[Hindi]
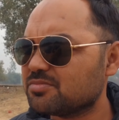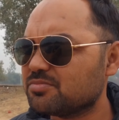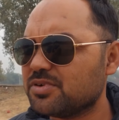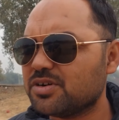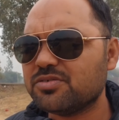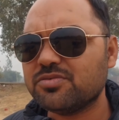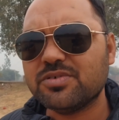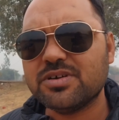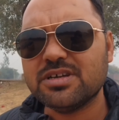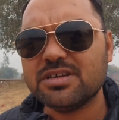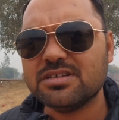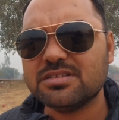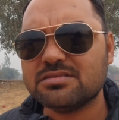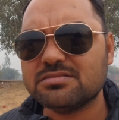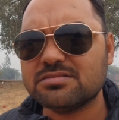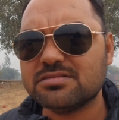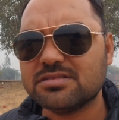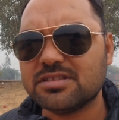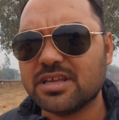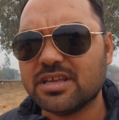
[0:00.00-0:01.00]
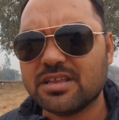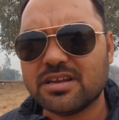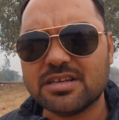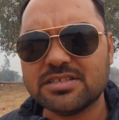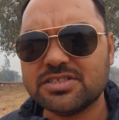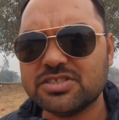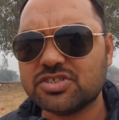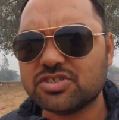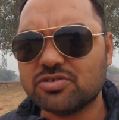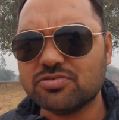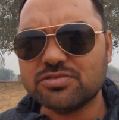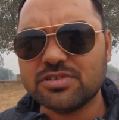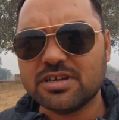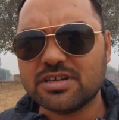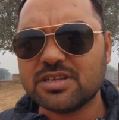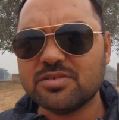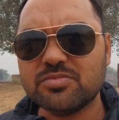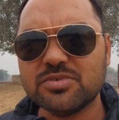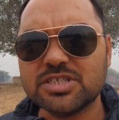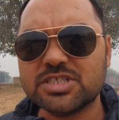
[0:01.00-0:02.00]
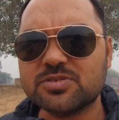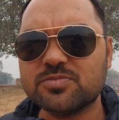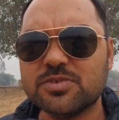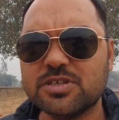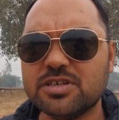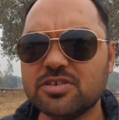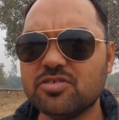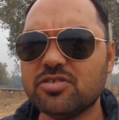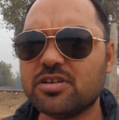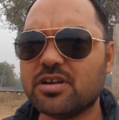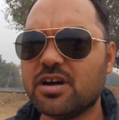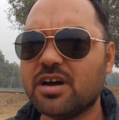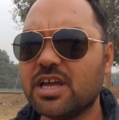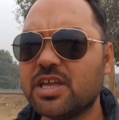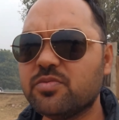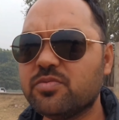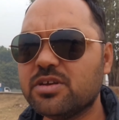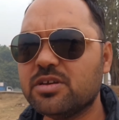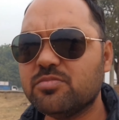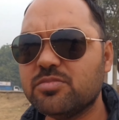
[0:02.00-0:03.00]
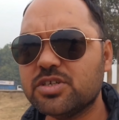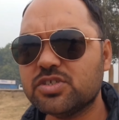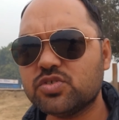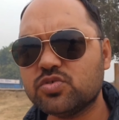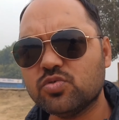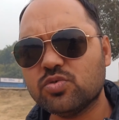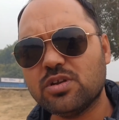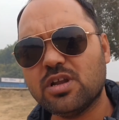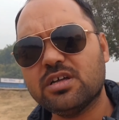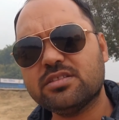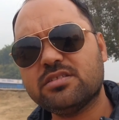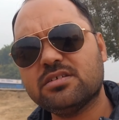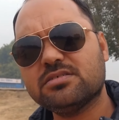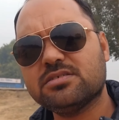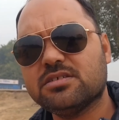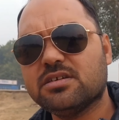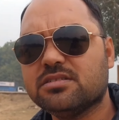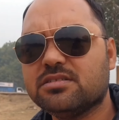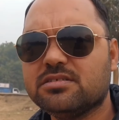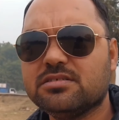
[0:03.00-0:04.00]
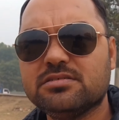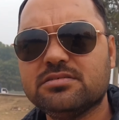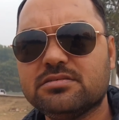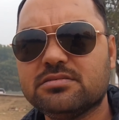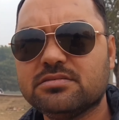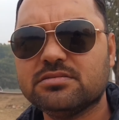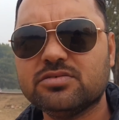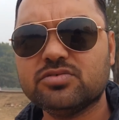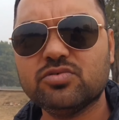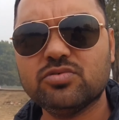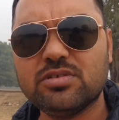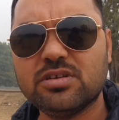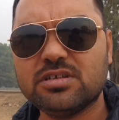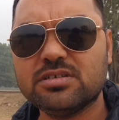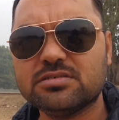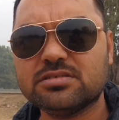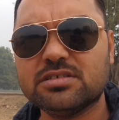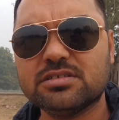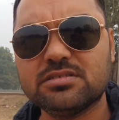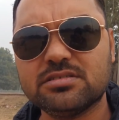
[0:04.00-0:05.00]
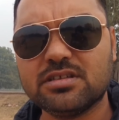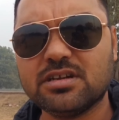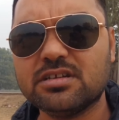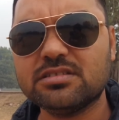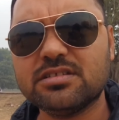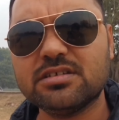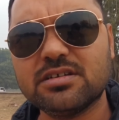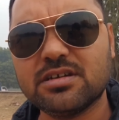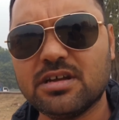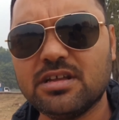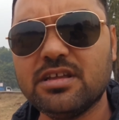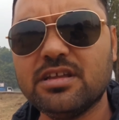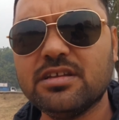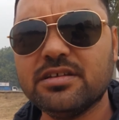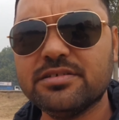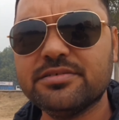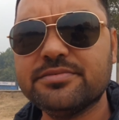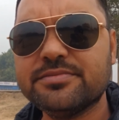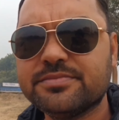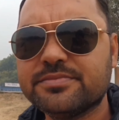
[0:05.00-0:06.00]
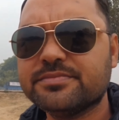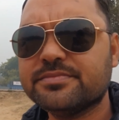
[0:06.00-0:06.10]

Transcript: लगभग वही तेरह से चौदह के बीच में है और हाईवे में सोलह तक जाती है सोलह अच्छा। सत्रह तक गई है